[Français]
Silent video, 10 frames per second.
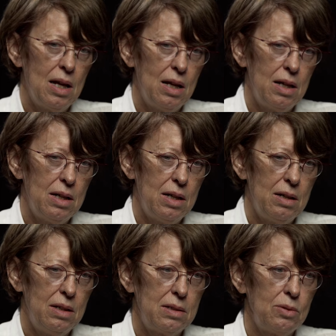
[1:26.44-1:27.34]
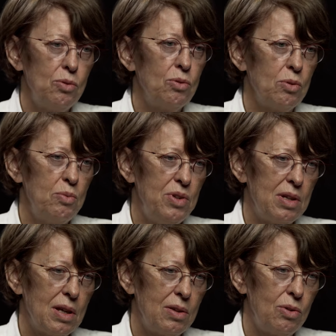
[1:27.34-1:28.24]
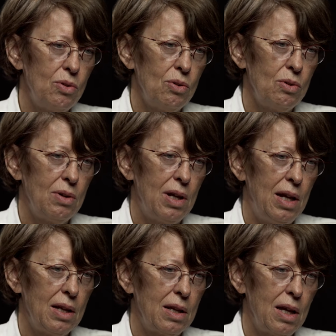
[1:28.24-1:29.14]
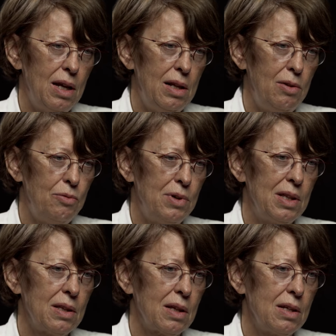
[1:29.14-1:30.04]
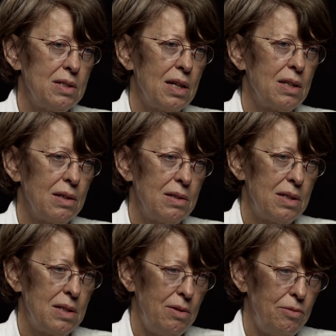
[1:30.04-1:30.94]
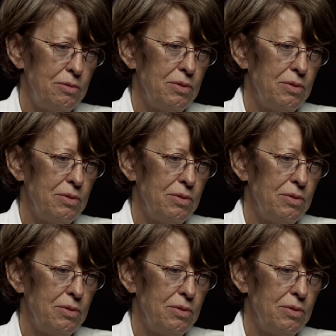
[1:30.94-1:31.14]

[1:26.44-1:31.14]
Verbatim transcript: Euh, c'est une communication à laquelle il faut être très attentif.